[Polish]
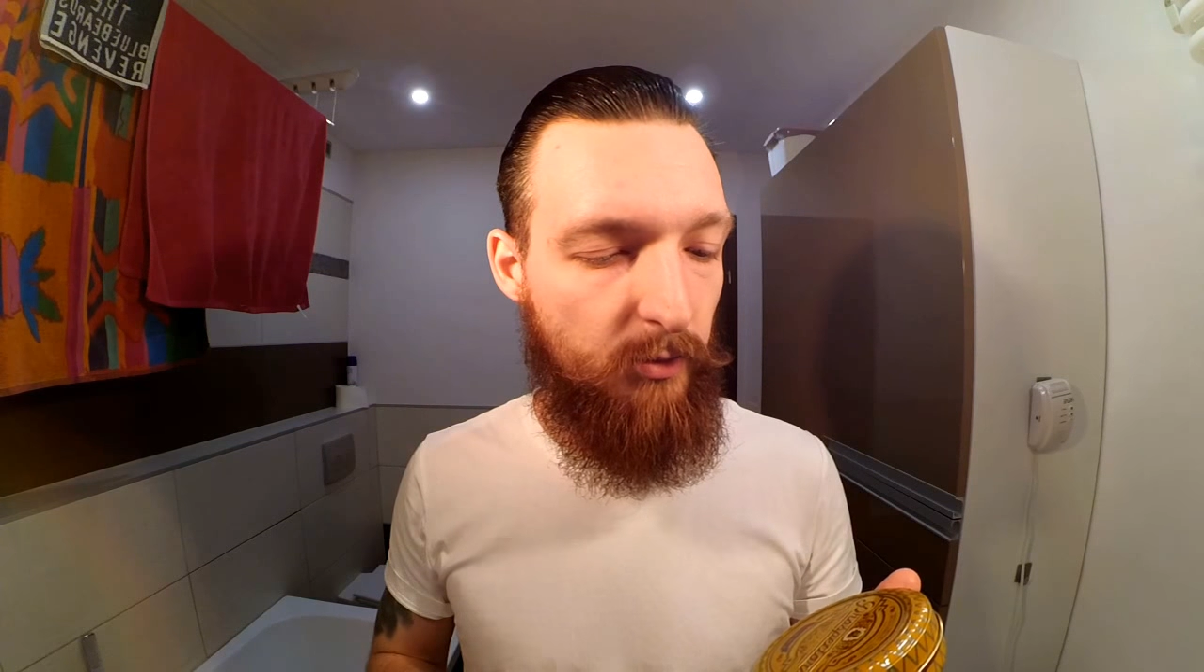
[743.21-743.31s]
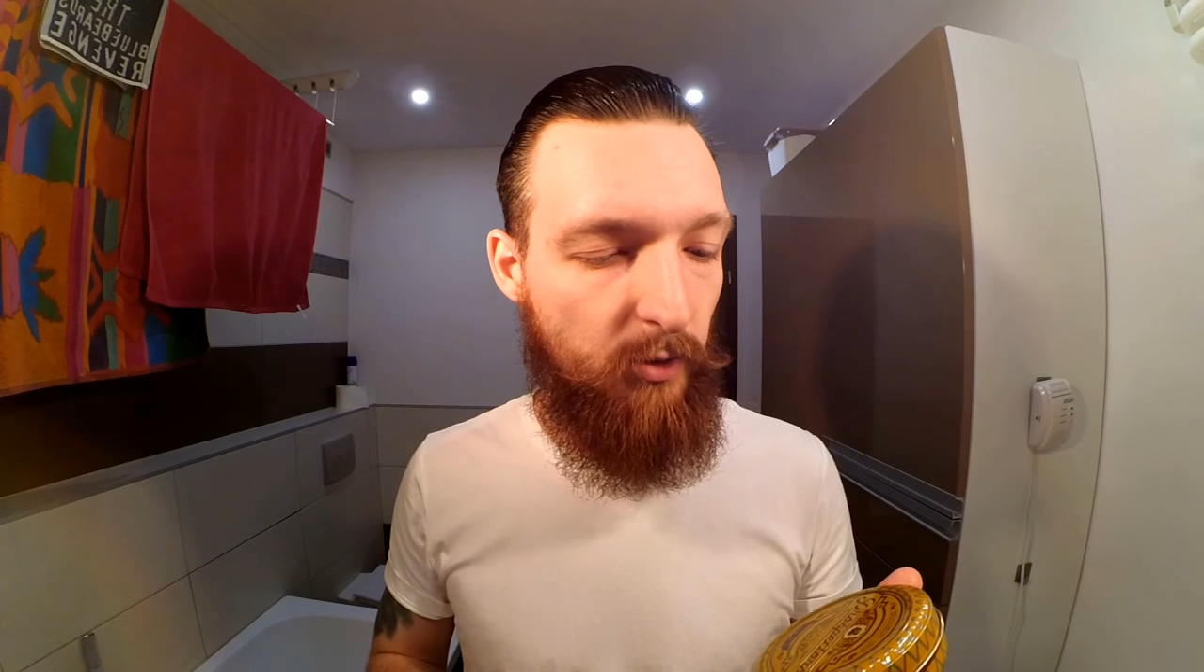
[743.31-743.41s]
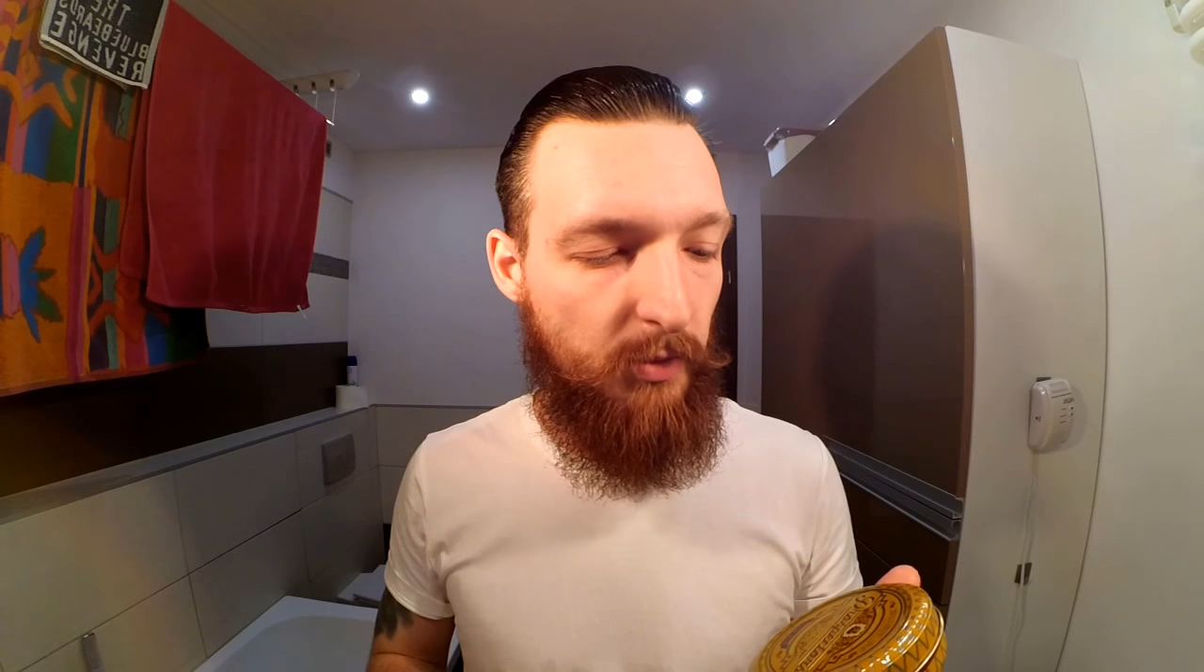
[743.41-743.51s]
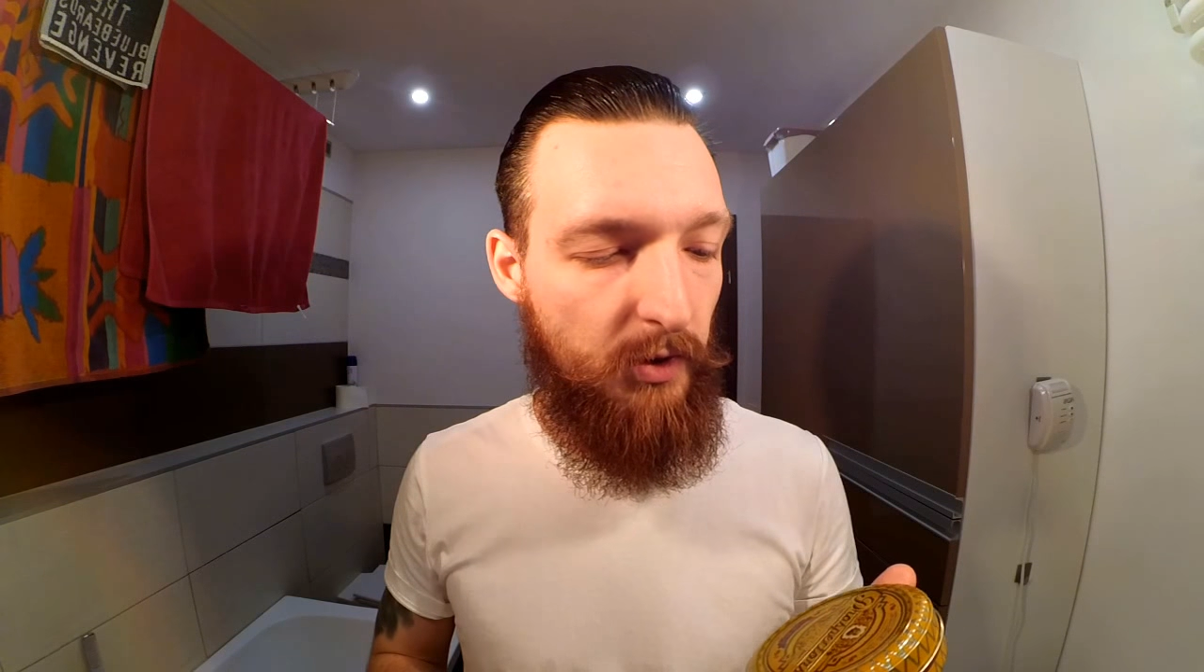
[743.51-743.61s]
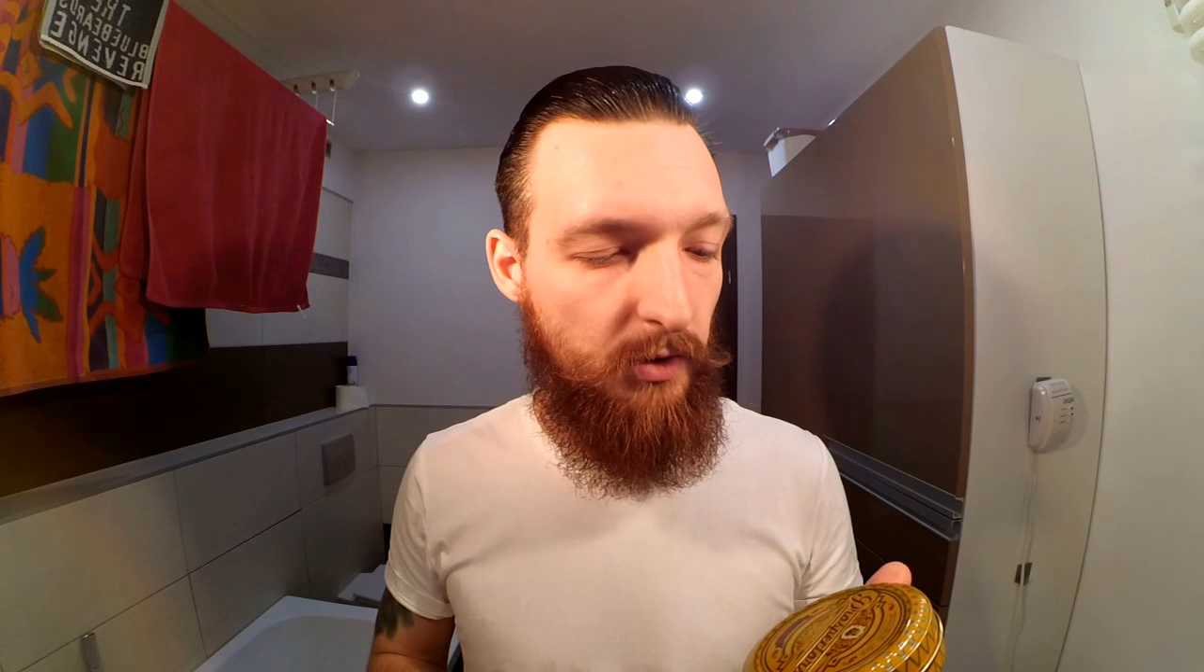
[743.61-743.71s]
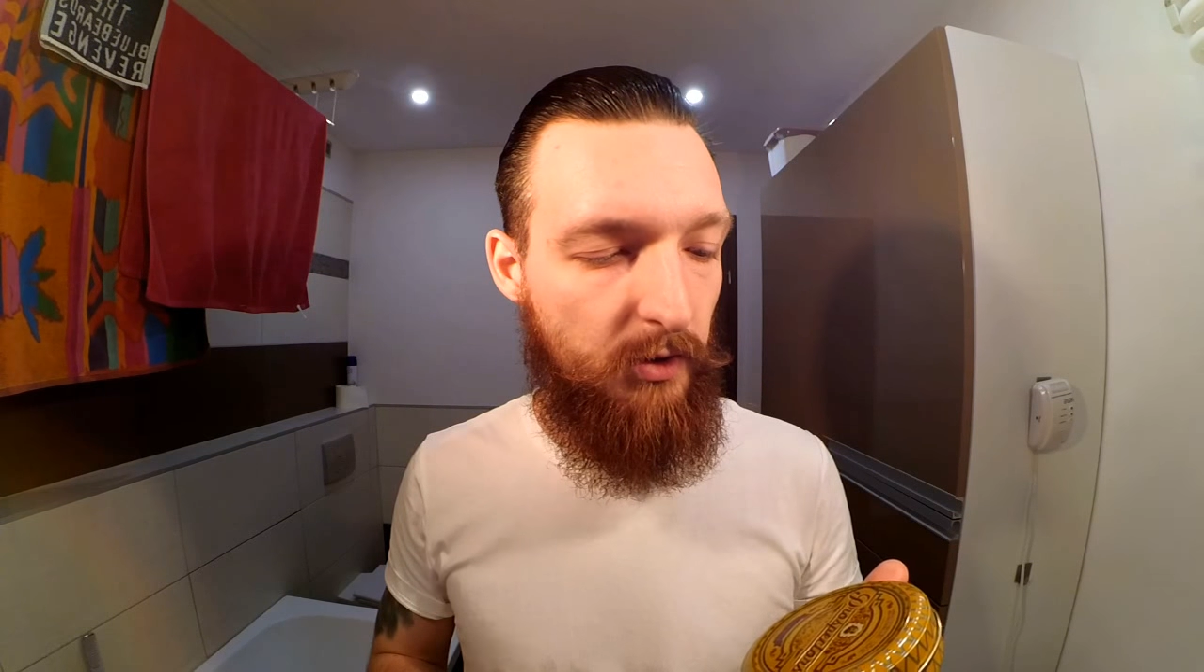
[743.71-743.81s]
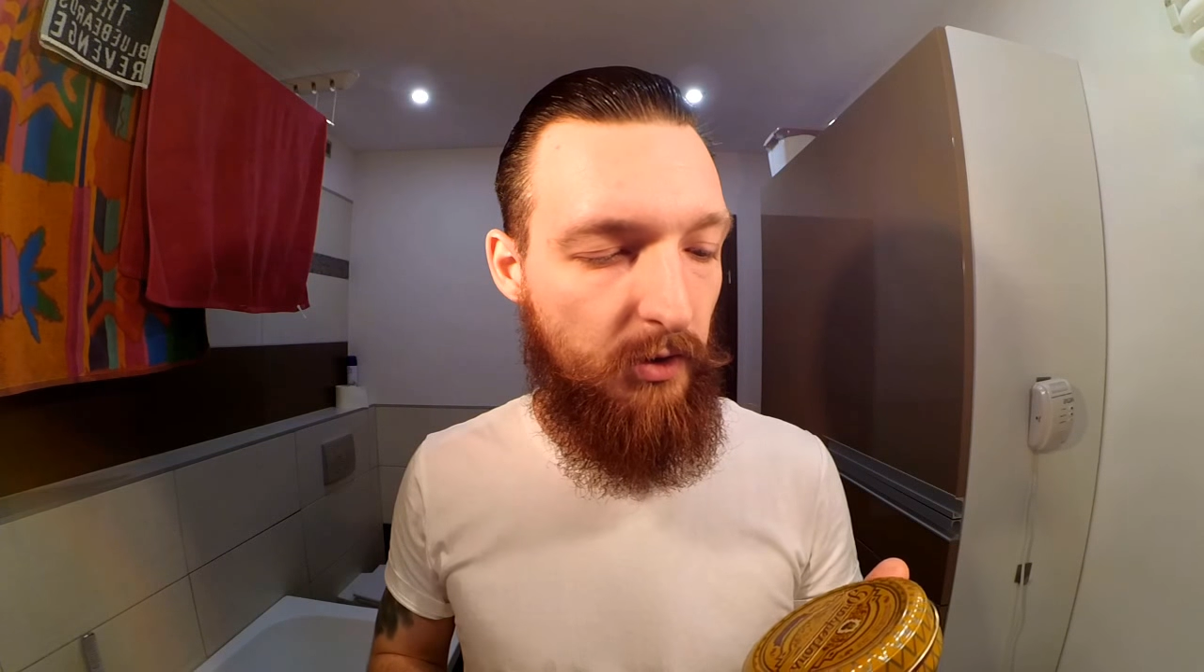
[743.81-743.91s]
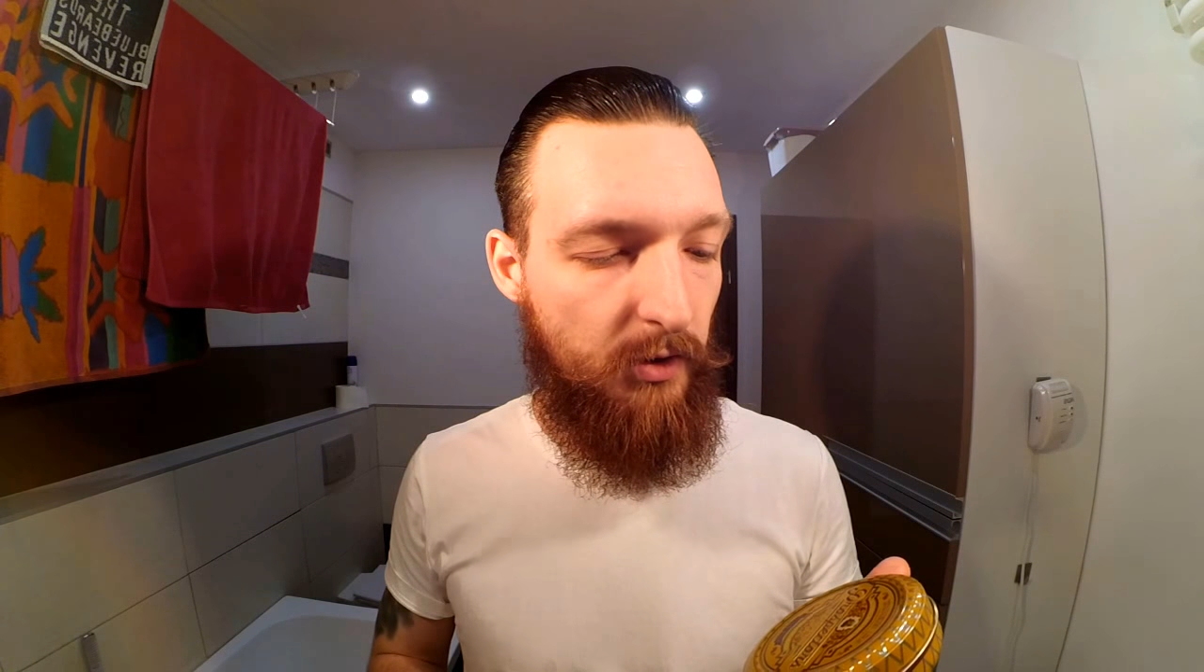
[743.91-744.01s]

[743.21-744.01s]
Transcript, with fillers: moment e,